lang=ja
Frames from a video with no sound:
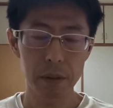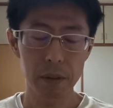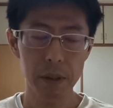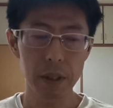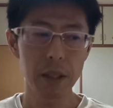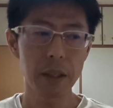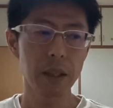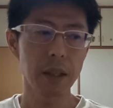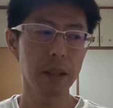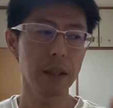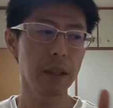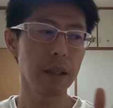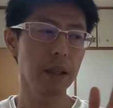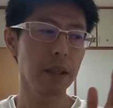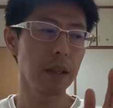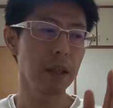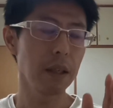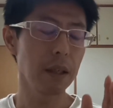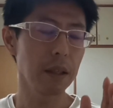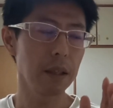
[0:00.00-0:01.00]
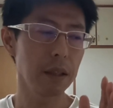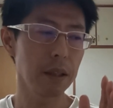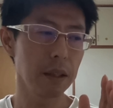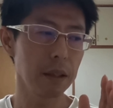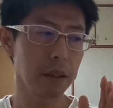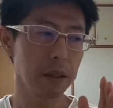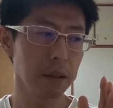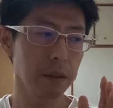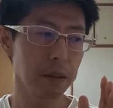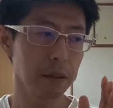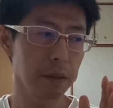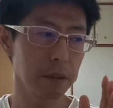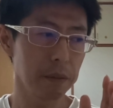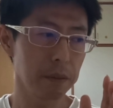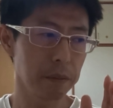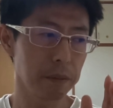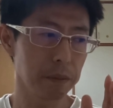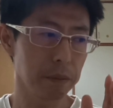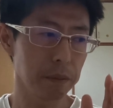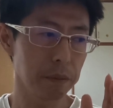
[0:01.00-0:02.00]
うと。で、えー
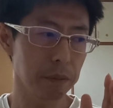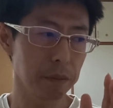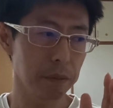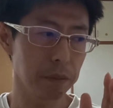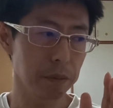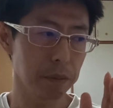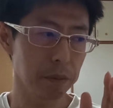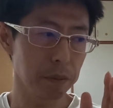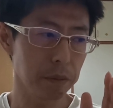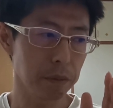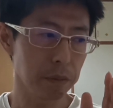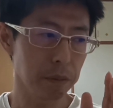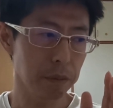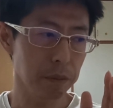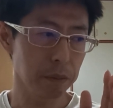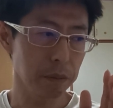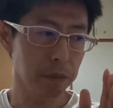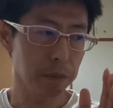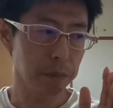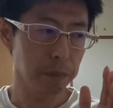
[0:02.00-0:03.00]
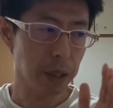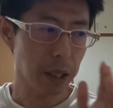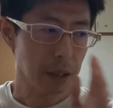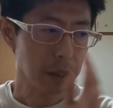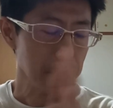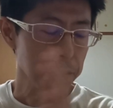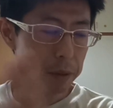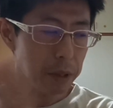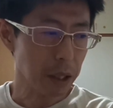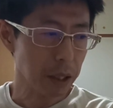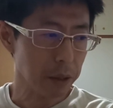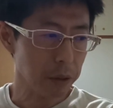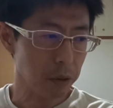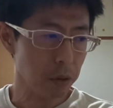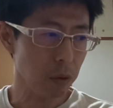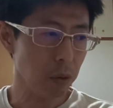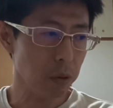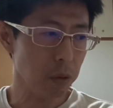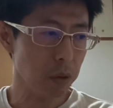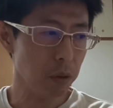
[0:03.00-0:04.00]
まあ、頭の中の
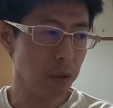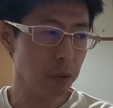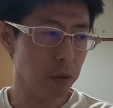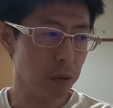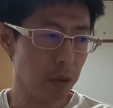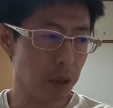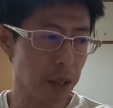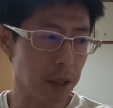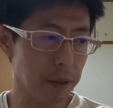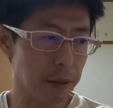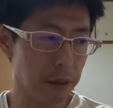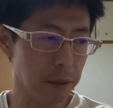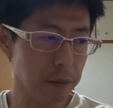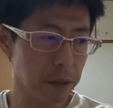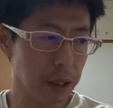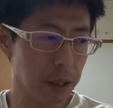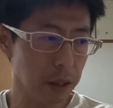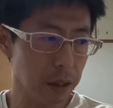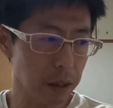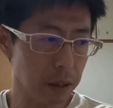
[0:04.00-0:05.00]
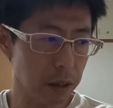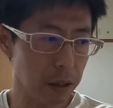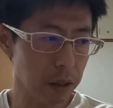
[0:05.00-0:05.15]
供給とかは